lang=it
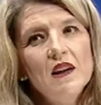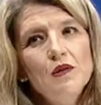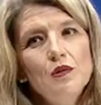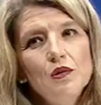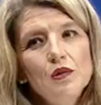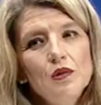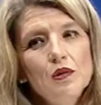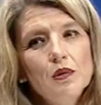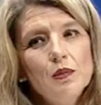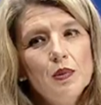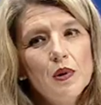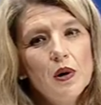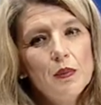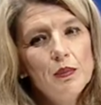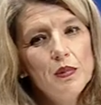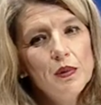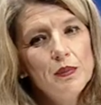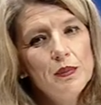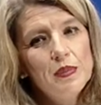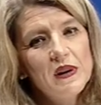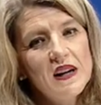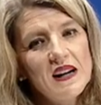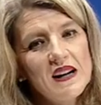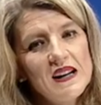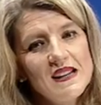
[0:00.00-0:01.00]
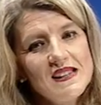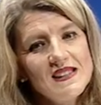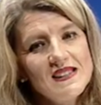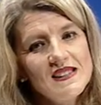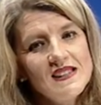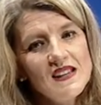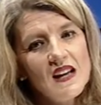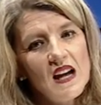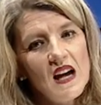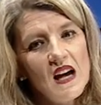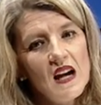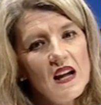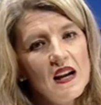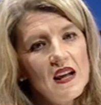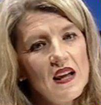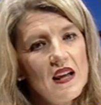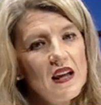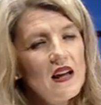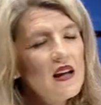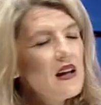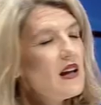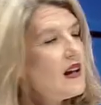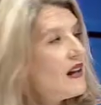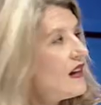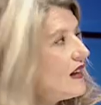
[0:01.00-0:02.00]
metodo proprio per
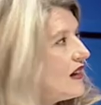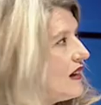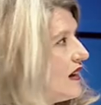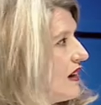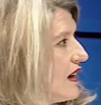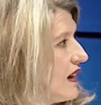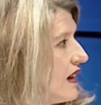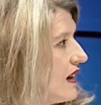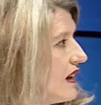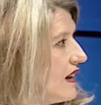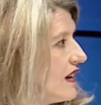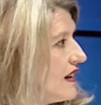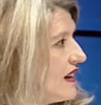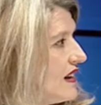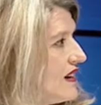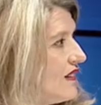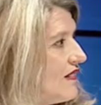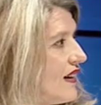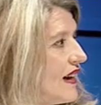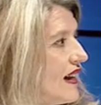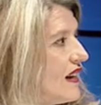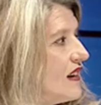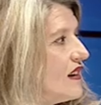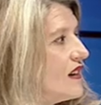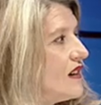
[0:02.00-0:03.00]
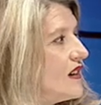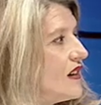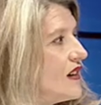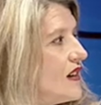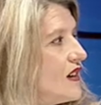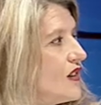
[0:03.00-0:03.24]
alzare il, i livelli